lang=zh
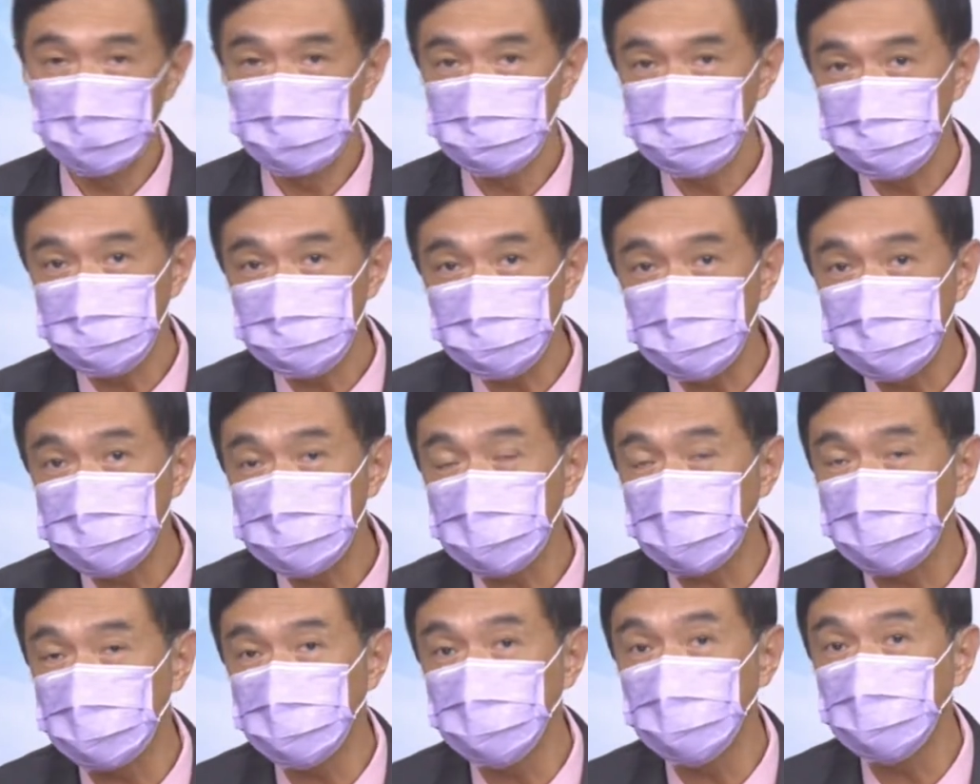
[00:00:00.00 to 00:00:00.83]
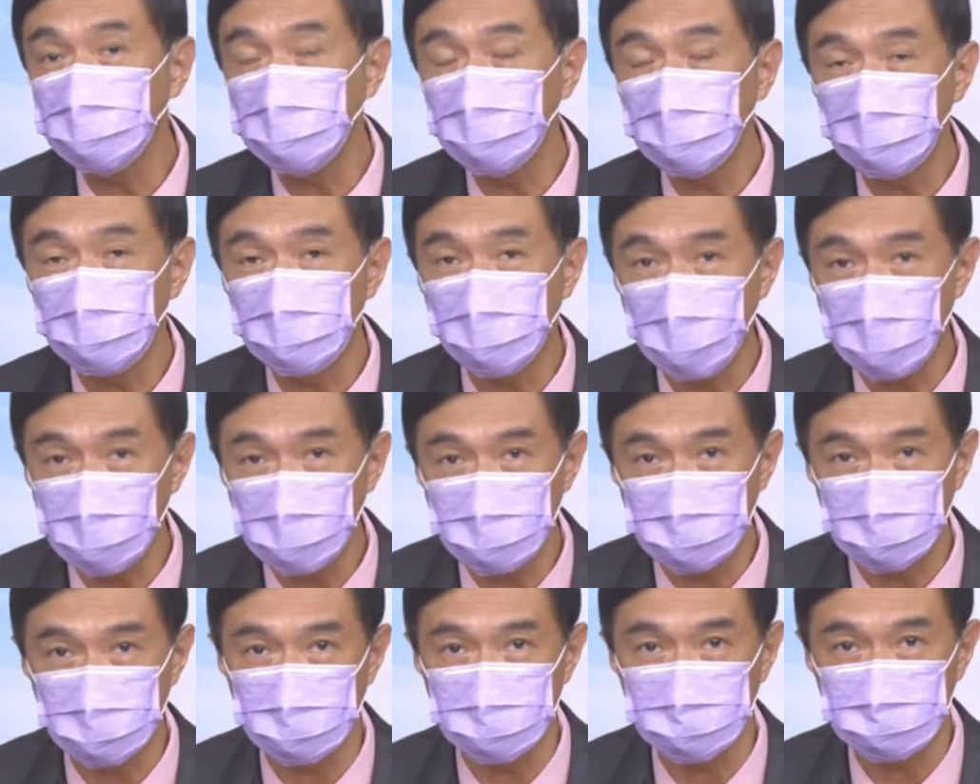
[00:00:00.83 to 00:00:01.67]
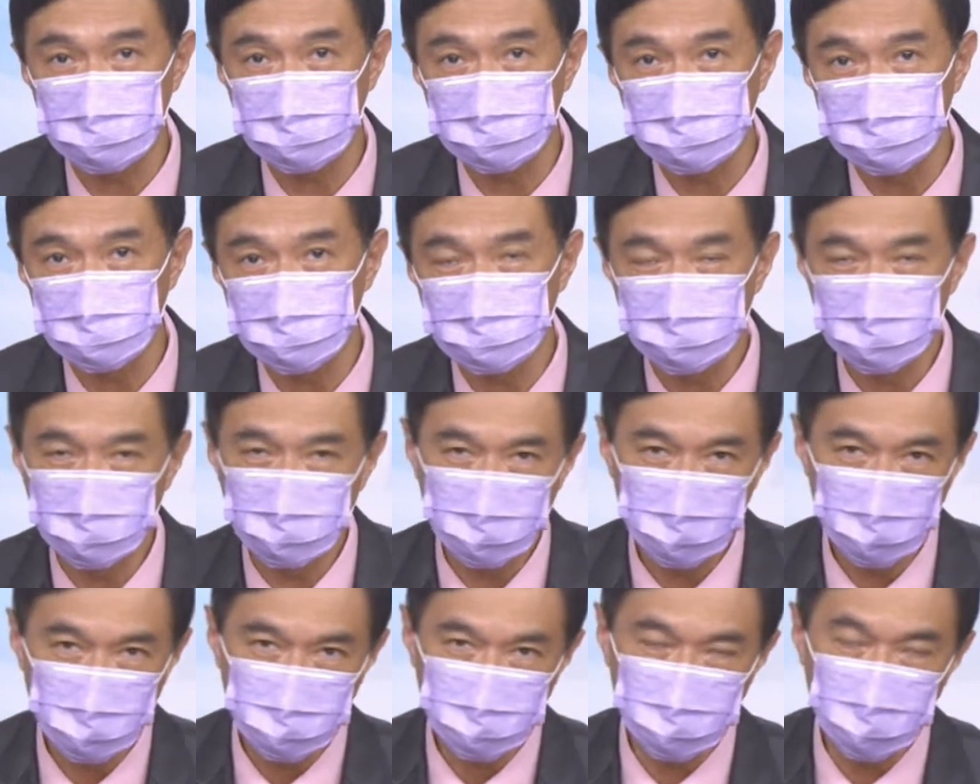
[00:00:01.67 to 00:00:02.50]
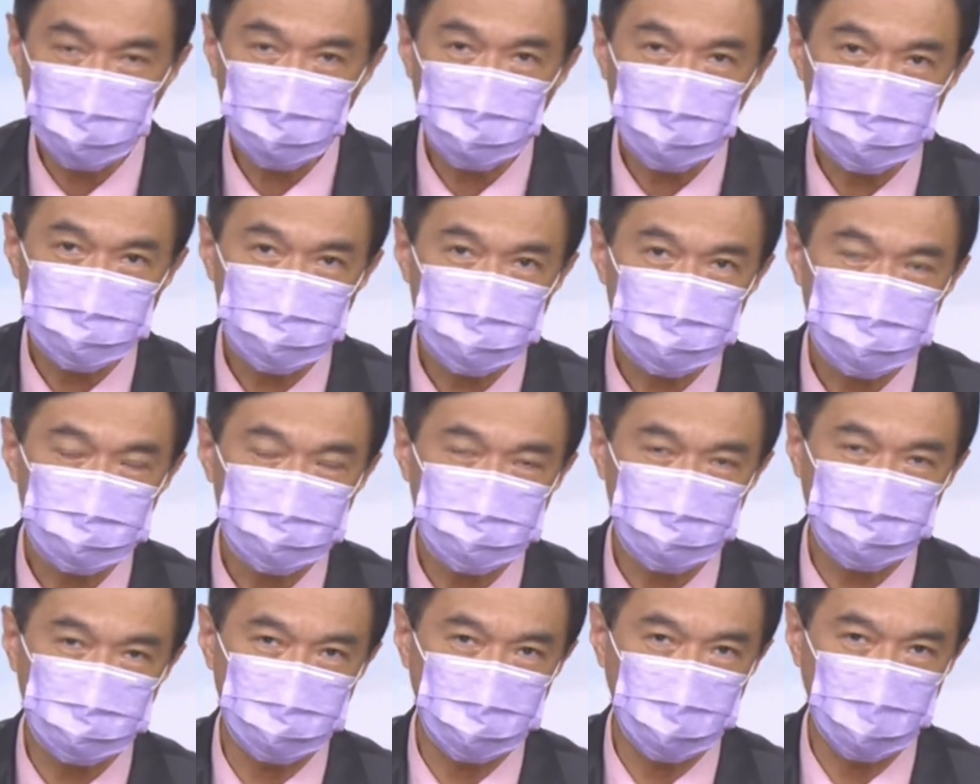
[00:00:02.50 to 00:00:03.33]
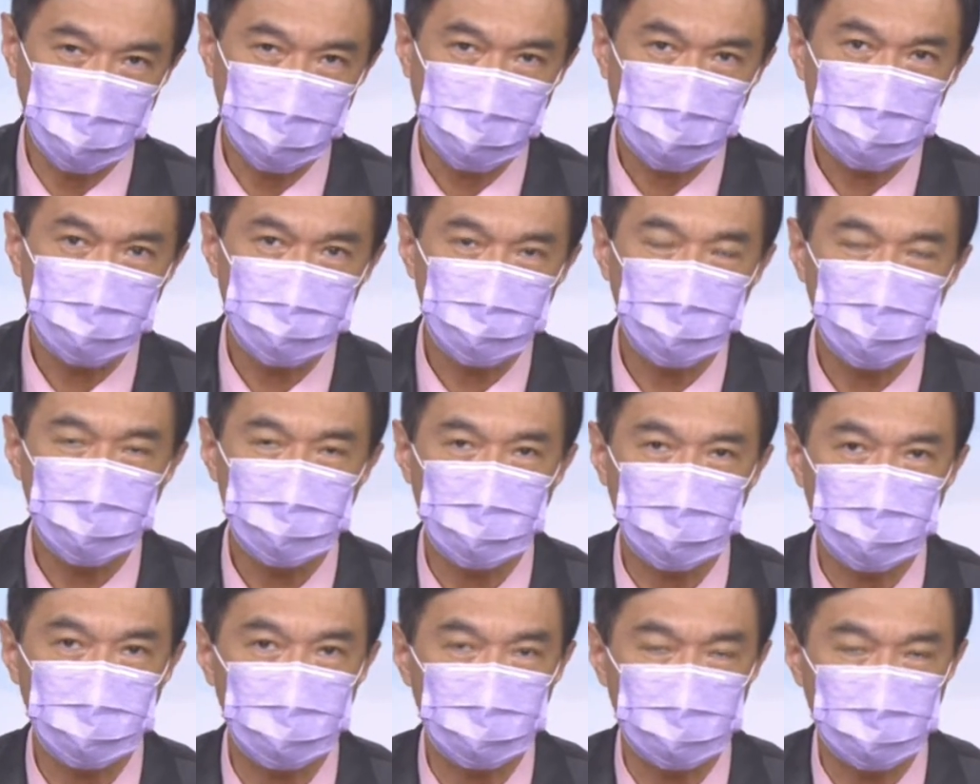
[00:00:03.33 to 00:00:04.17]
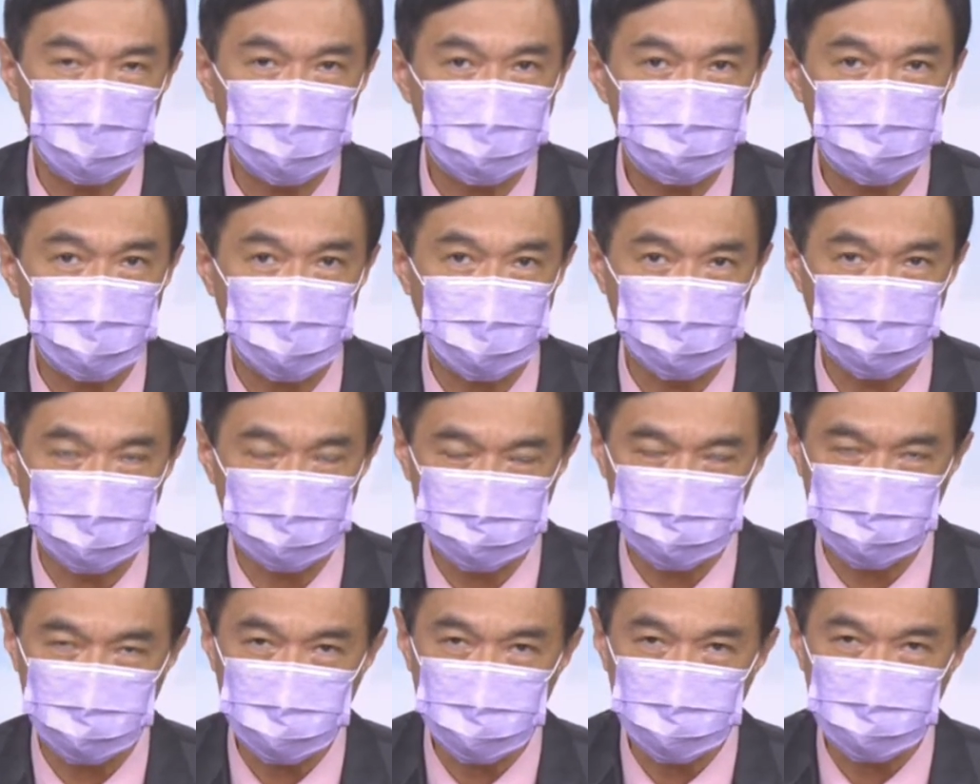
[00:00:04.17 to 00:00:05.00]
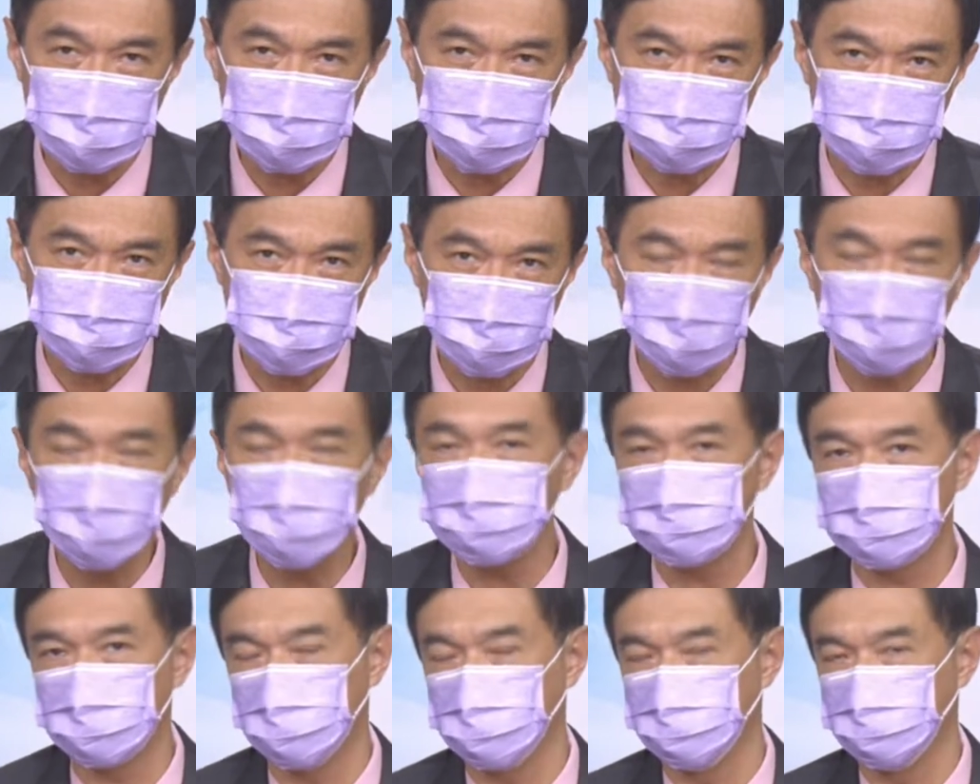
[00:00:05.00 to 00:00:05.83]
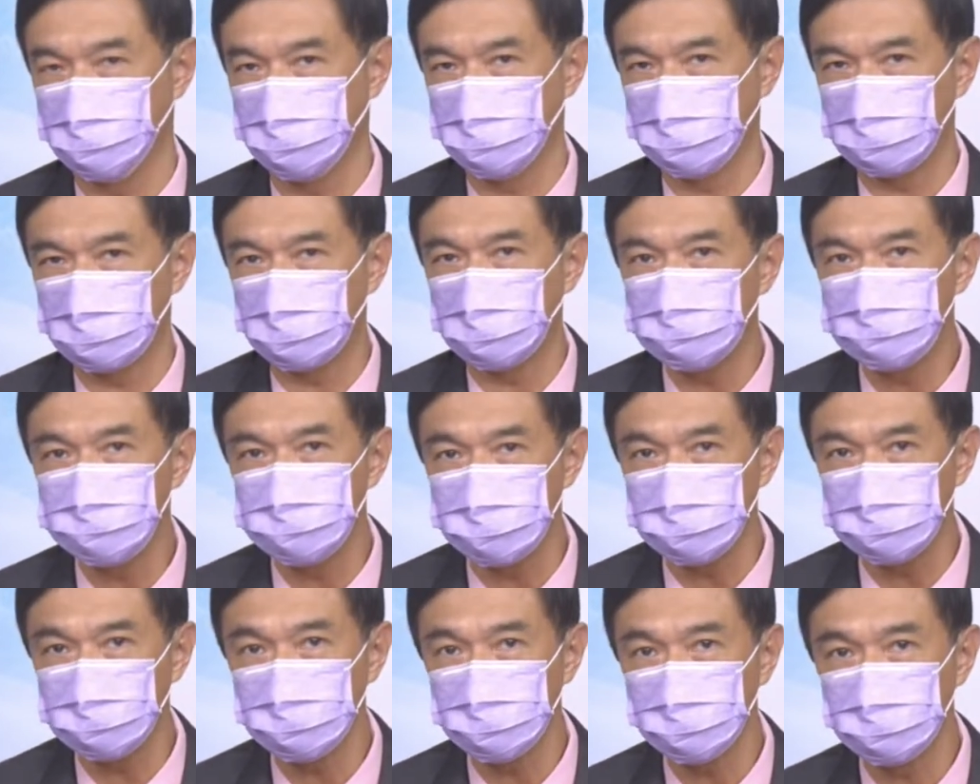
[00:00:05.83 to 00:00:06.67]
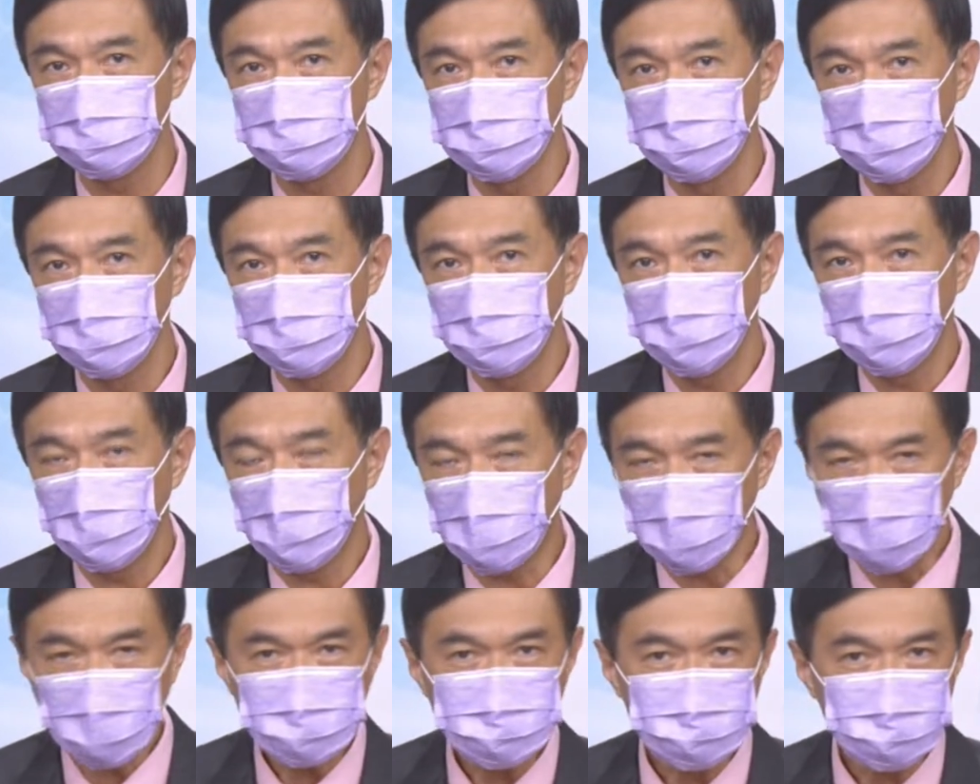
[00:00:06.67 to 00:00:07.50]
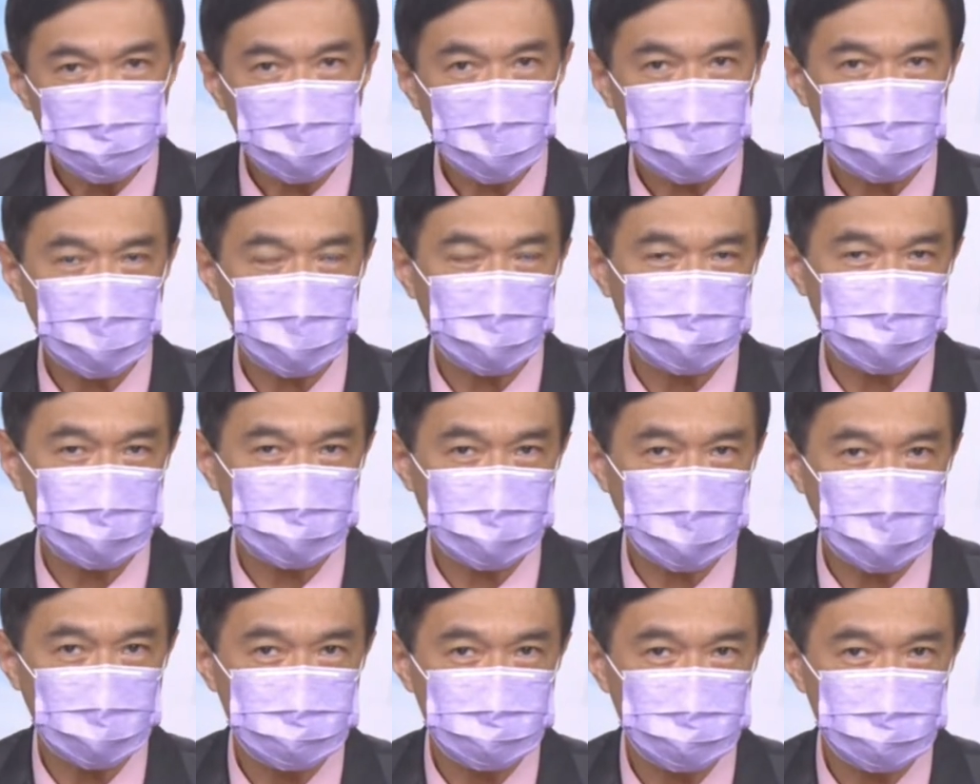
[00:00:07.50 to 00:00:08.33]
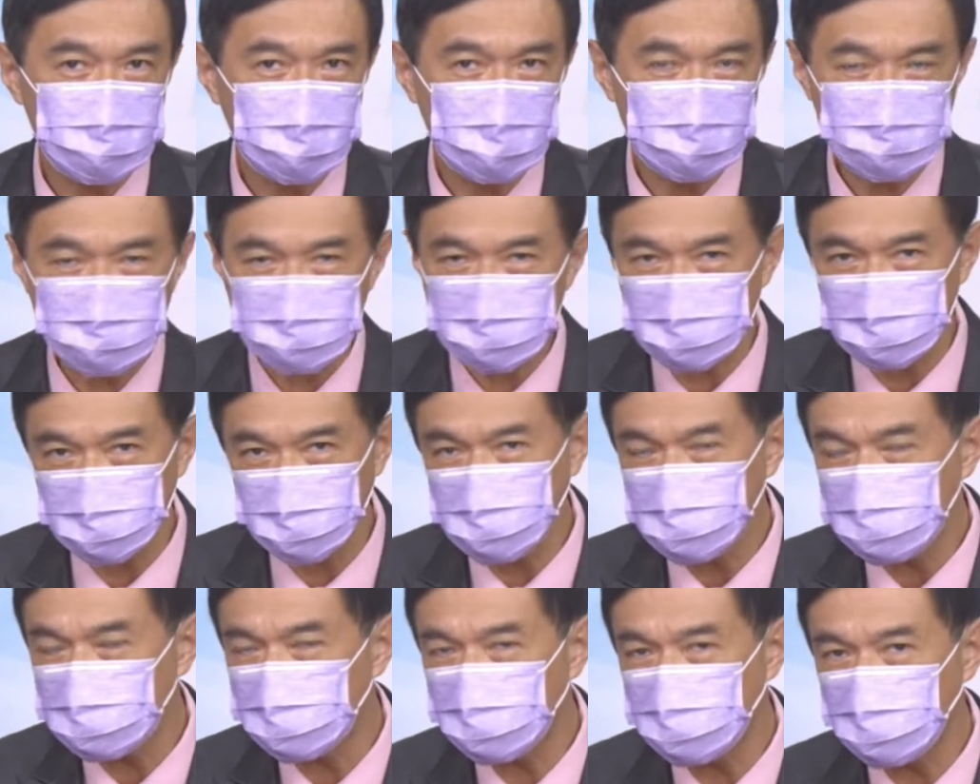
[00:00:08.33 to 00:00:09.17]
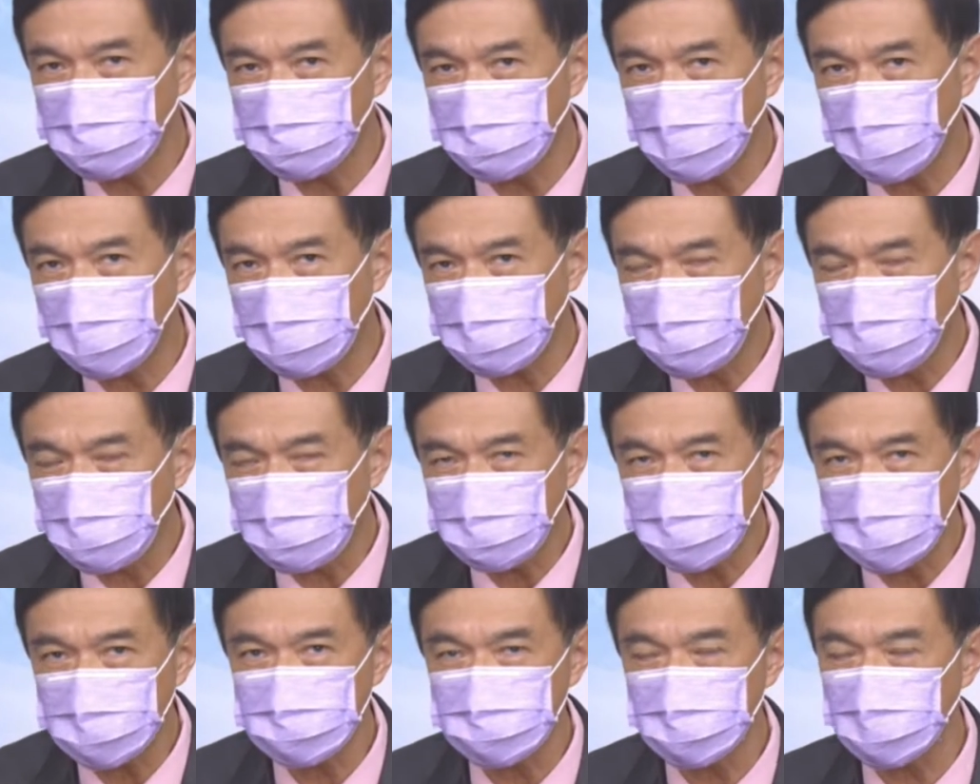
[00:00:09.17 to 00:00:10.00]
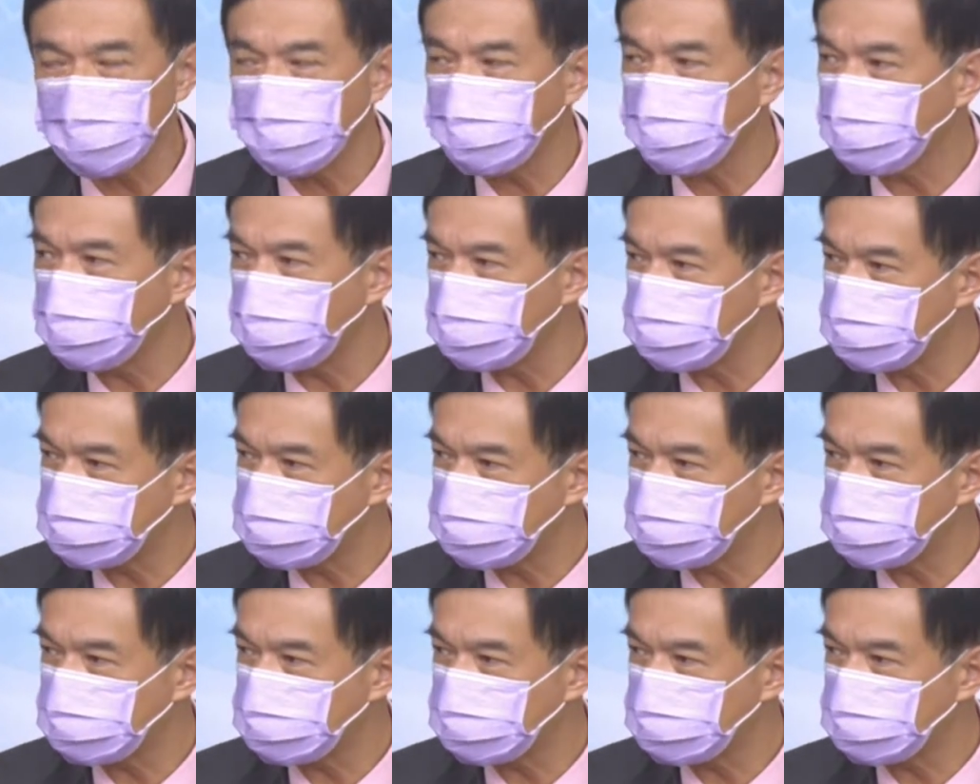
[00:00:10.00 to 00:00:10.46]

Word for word: 距离这个一二六八二啊，民国七十九年二月的一个高点啊，只剩下十六点的一个空间。好，了，就在大家担心那这个一二六八二会不会跌破的